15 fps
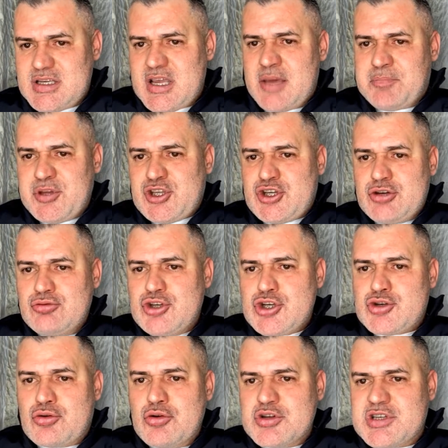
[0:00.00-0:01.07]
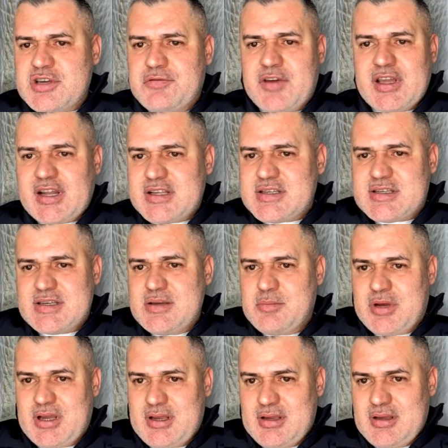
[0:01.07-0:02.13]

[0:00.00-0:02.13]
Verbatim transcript: repetiam o discurso que vem lá de cima.